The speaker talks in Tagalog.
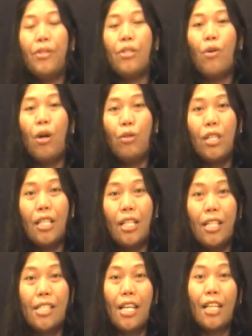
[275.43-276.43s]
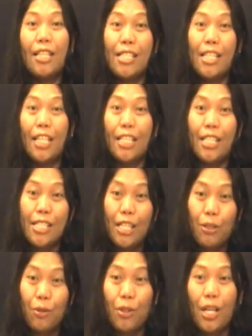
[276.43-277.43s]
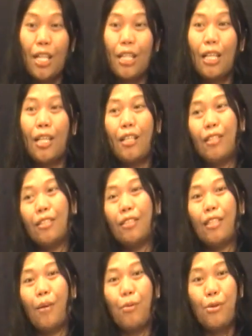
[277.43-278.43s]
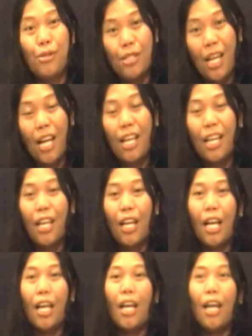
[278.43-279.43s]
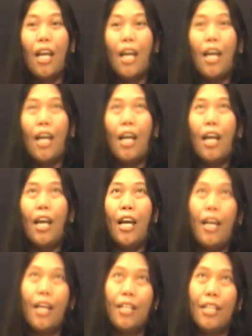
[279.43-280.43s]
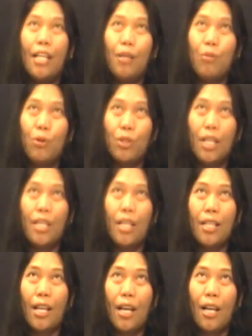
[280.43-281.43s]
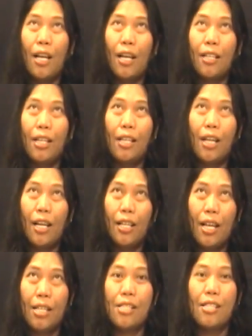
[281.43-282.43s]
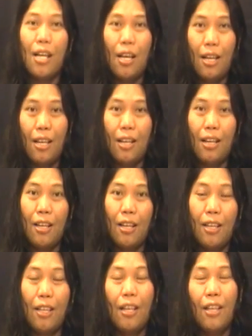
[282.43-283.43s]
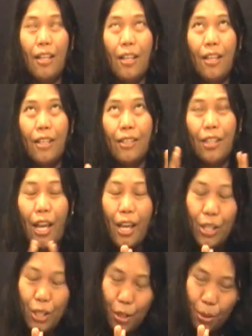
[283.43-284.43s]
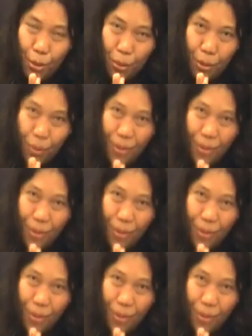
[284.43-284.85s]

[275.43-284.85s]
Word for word: So, ako nililinis, at least nalinisan ko na, na tapos na, ay, nalimutan na niya, na nananganak siya. Thank you.